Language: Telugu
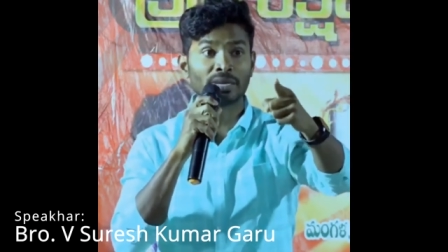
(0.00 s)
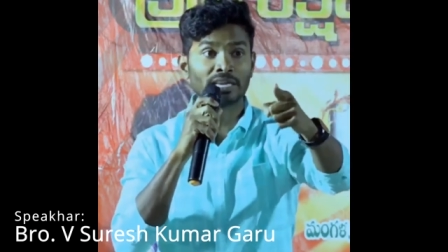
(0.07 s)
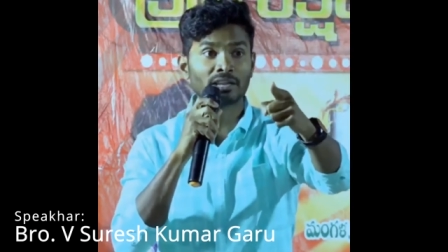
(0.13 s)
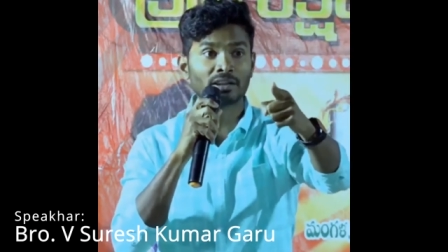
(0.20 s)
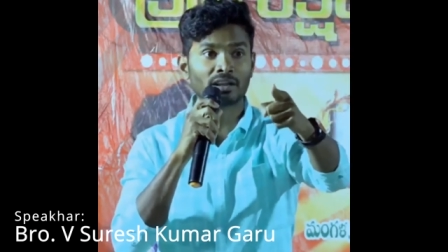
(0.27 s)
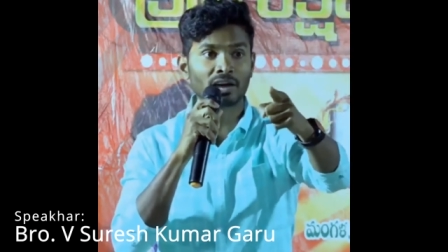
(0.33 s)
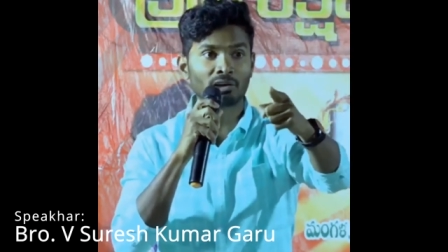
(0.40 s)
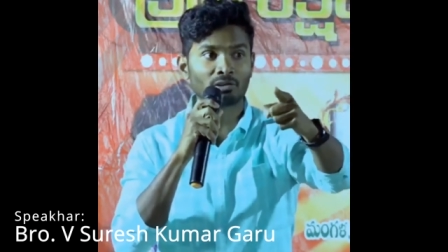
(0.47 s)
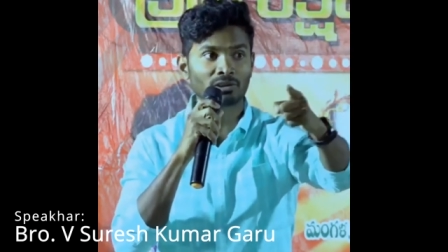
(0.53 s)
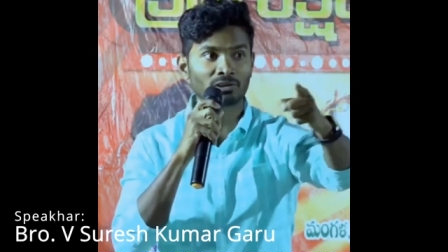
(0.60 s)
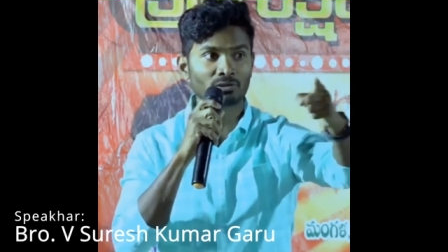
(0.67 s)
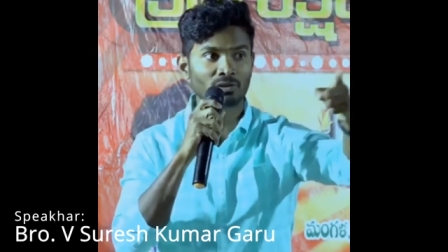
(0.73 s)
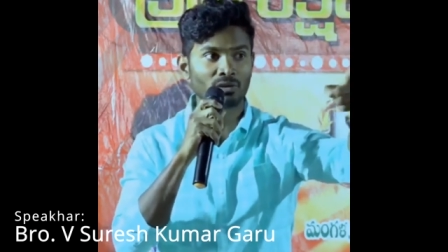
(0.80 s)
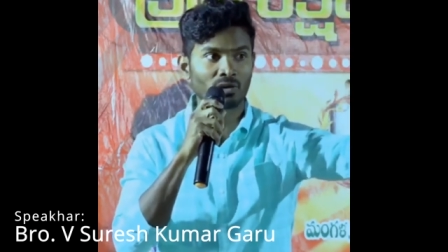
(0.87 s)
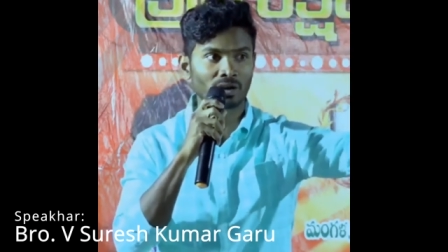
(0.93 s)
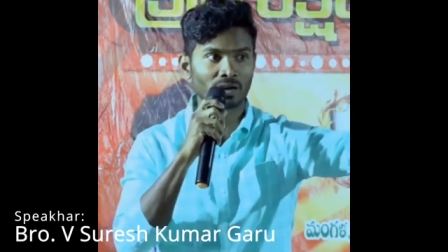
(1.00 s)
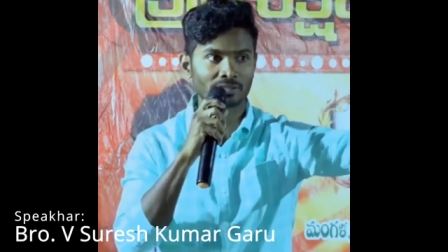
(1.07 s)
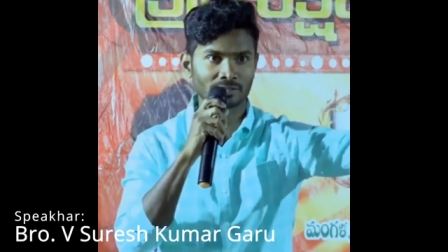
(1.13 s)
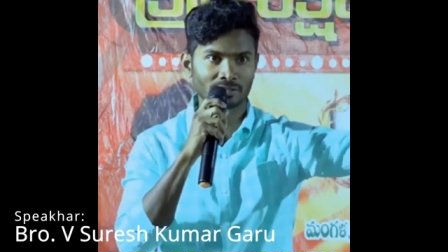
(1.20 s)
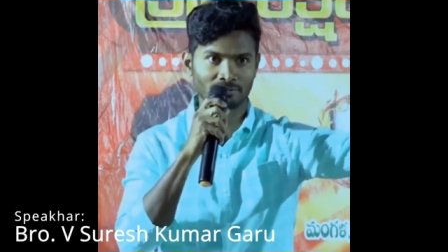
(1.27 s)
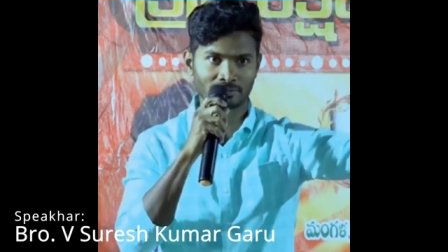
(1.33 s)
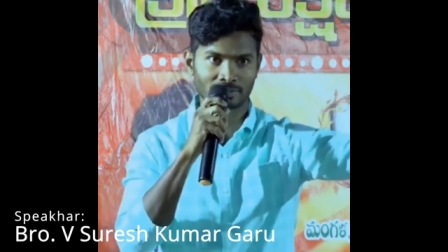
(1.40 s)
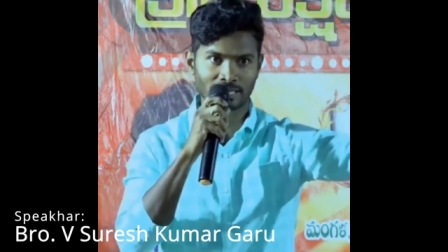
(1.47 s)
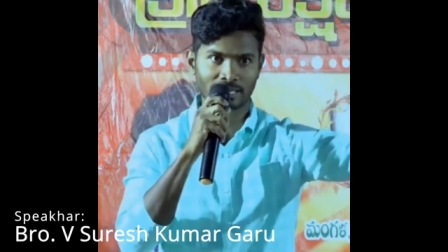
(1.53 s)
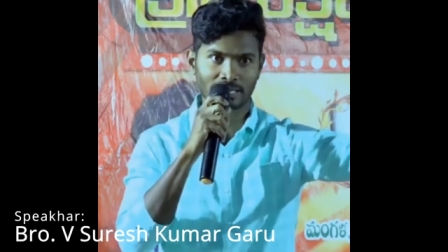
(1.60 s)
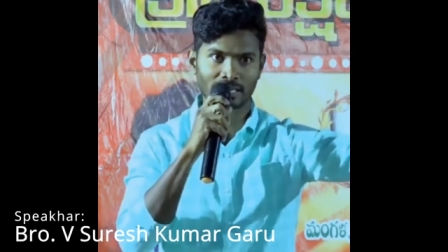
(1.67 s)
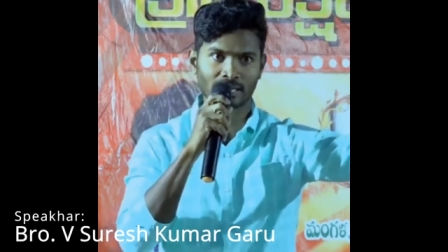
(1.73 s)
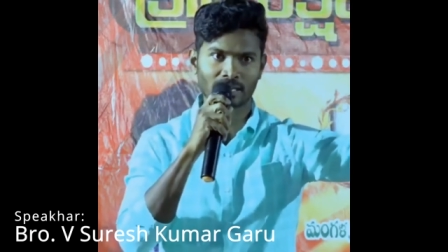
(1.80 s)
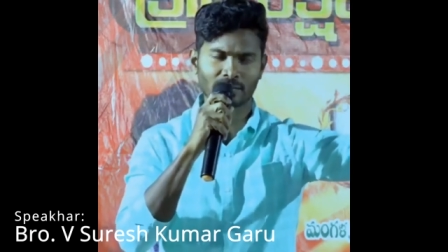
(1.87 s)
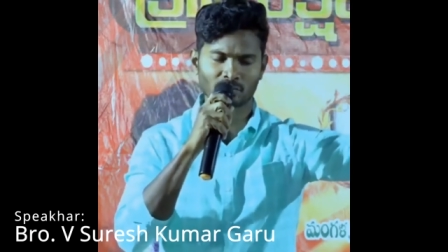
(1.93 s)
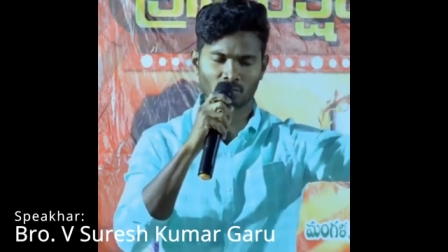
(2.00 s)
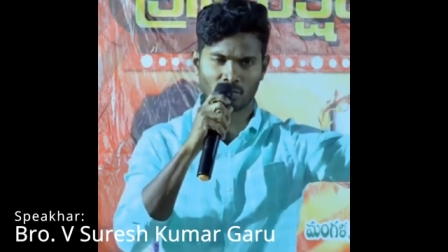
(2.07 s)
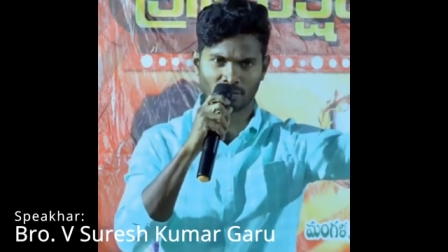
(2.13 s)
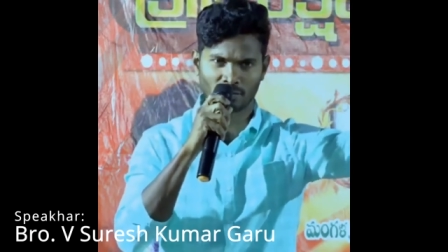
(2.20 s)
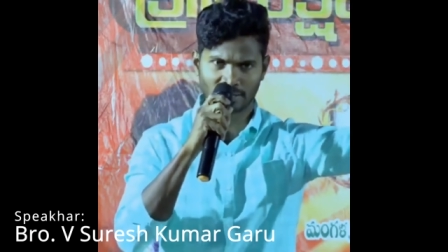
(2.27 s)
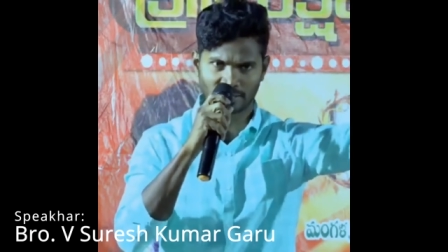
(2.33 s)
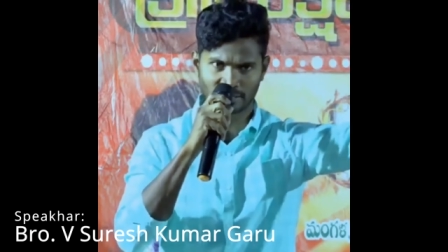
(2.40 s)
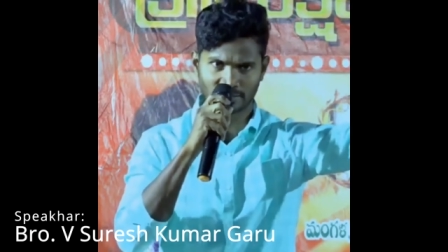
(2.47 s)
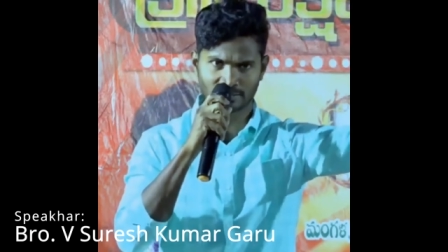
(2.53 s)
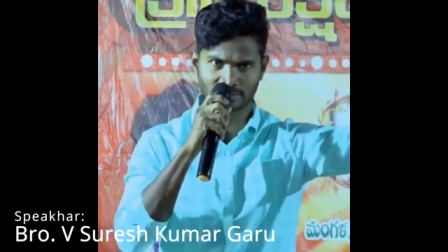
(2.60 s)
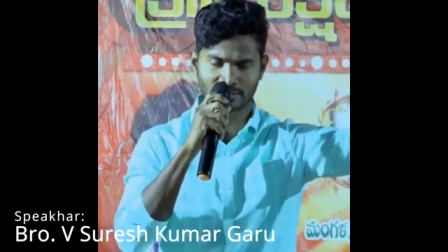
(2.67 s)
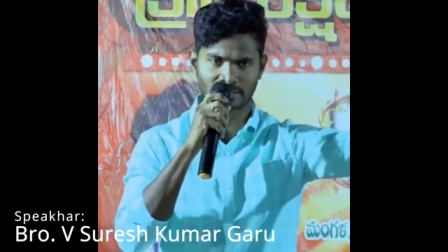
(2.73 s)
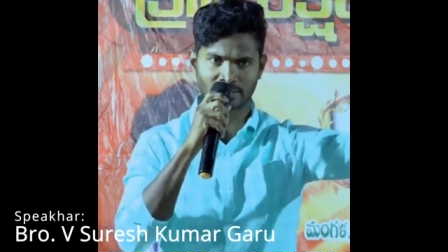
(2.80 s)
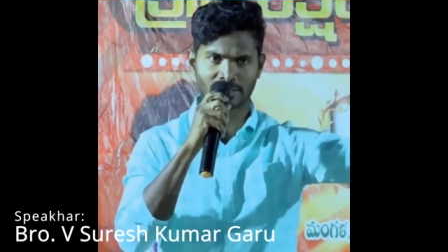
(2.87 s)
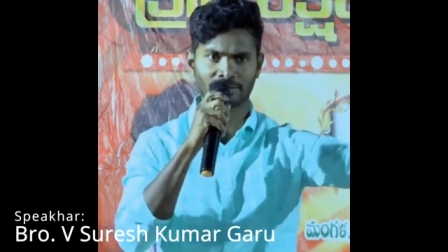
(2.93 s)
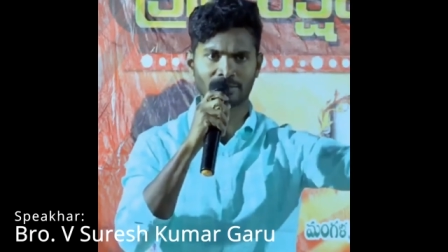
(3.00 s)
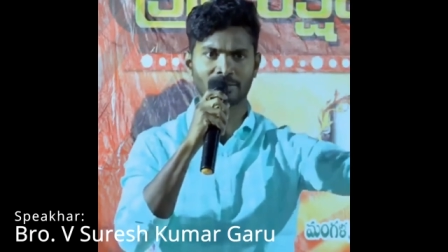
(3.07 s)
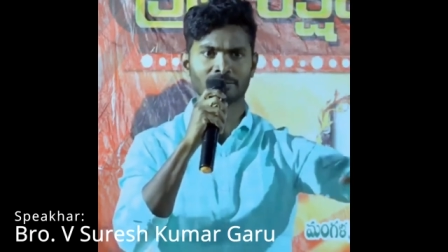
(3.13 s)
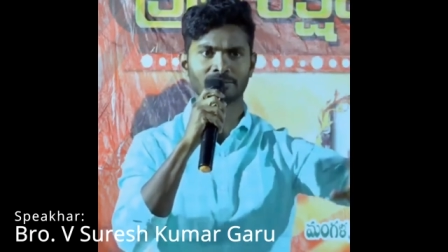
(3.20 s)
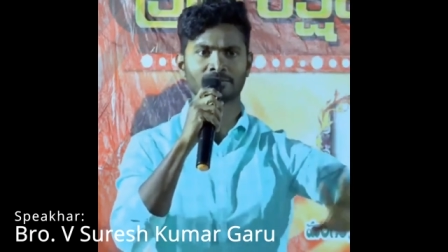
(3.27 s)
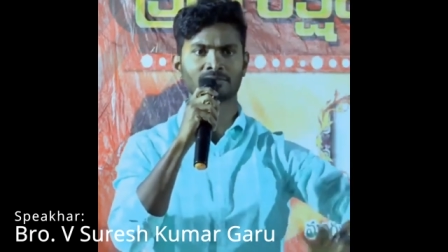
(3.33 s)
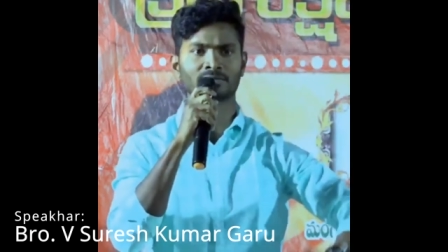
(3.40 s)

మీరు నా కొరకు లోకాసులను వదిలేయగలరా ఇది ఒక్కటి అడుగుతాడండి ఆయన